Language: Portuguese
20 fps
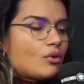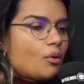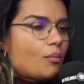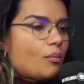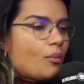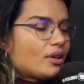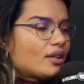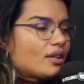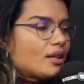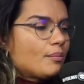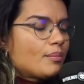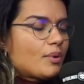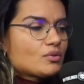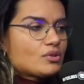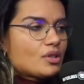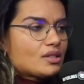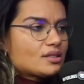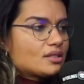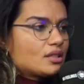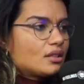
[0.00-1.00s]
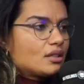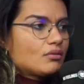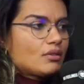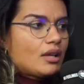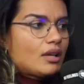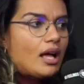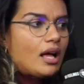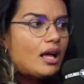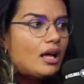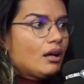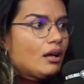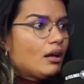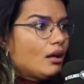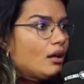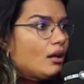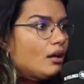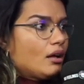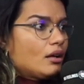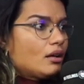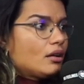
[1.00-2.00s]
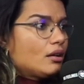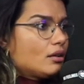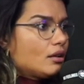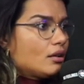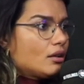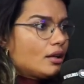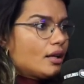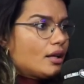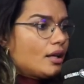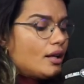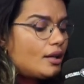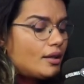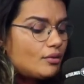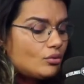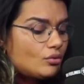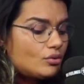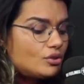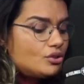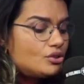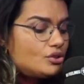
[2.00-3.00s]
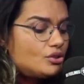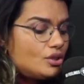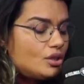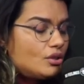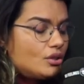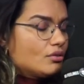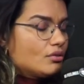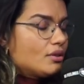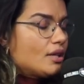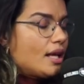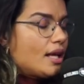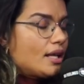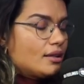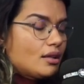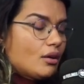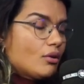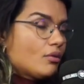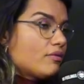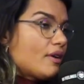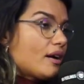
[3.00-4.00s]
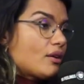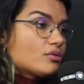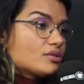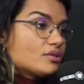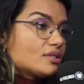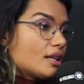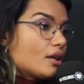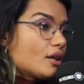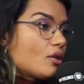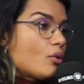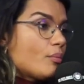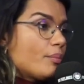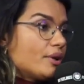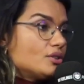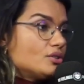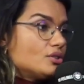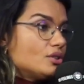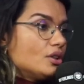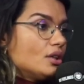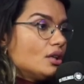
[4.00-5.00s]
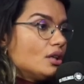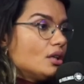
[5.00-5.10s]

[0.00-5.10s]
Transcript: mó tempão sozinho lá é, no destino dele, não vai conseguir tá competir. Errado.